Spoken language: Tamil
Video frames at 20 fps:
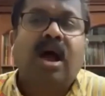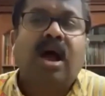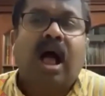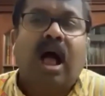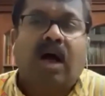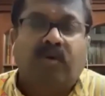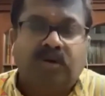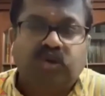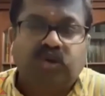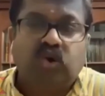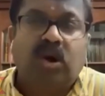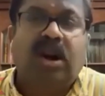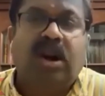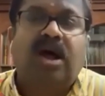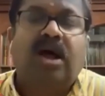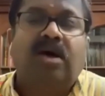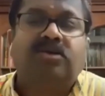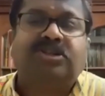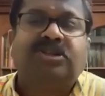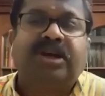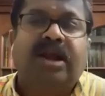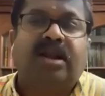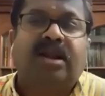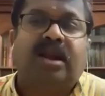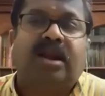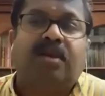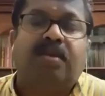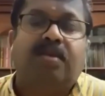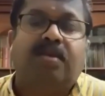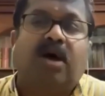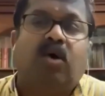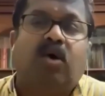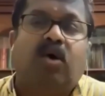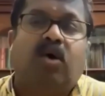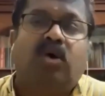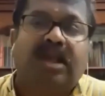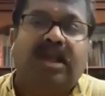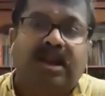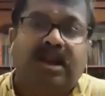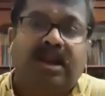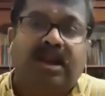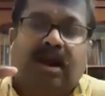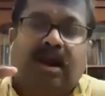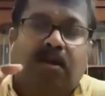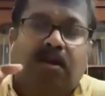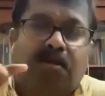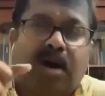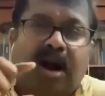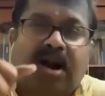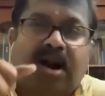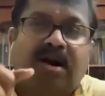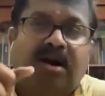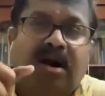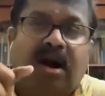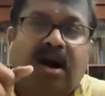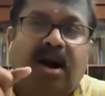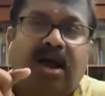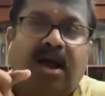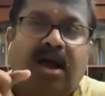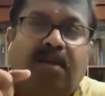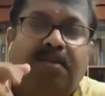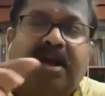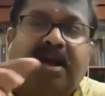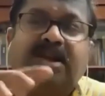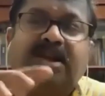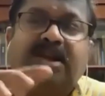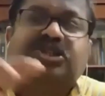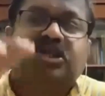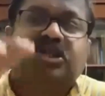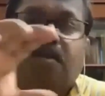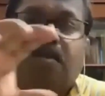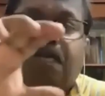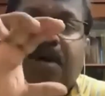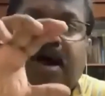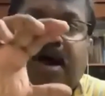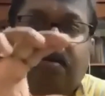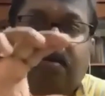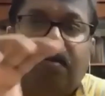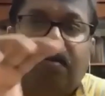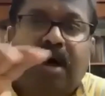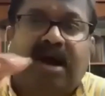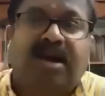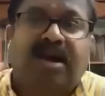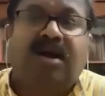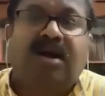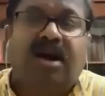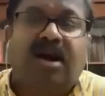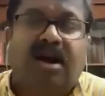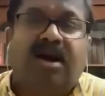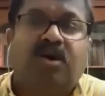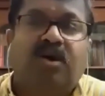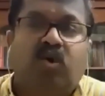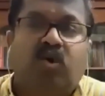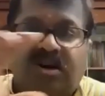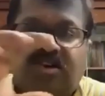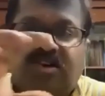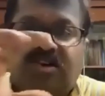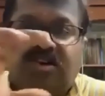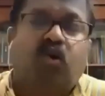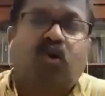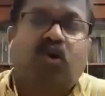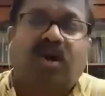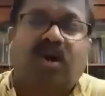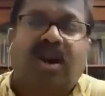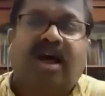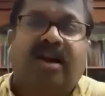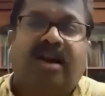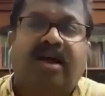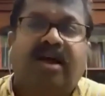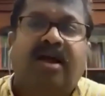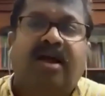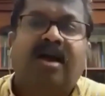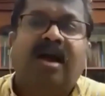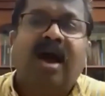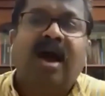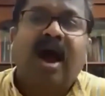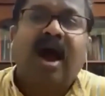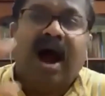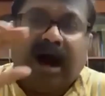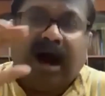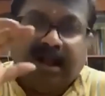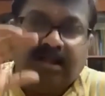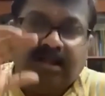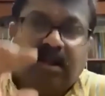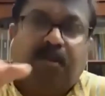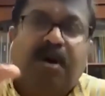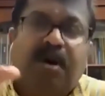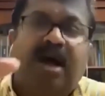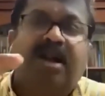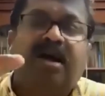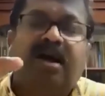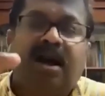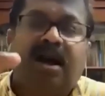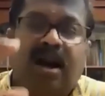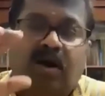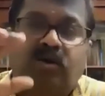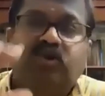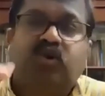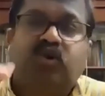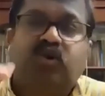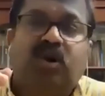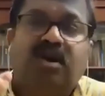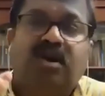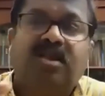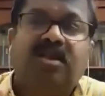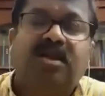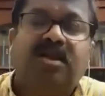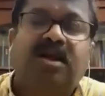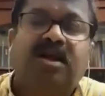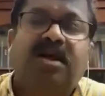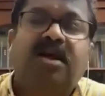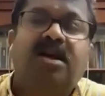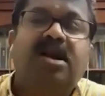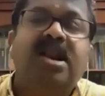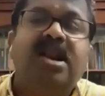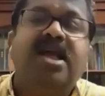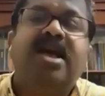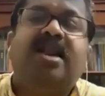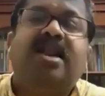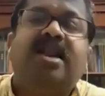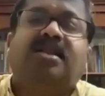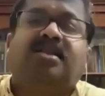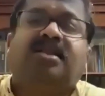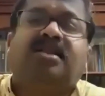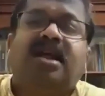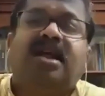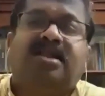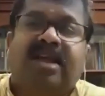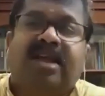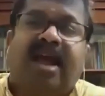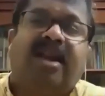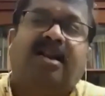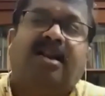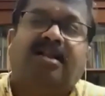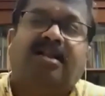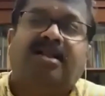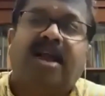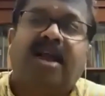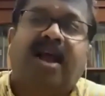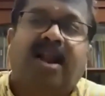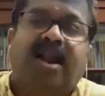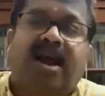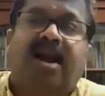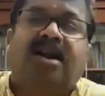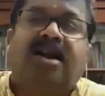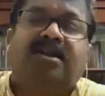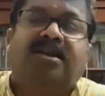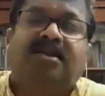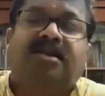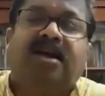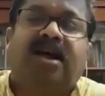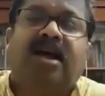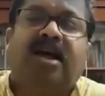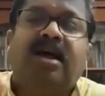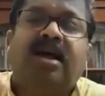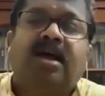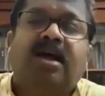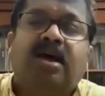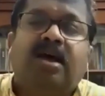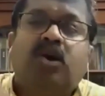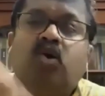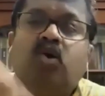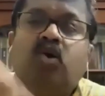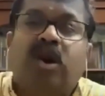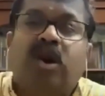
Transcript: அவர் சொன்ன விஷயம் என்ன தெரியுமா ஒரு இருக்கிற பானங்கள்ல மிகச்சிறப்பான பானங்கள்னு ஒரு லிஸ்ட் கொடுக்குறாரு அந்த பானங்கள்ல அவர் சொல்றது நீர்த்த தேன் தேனை எடுத்து நூறு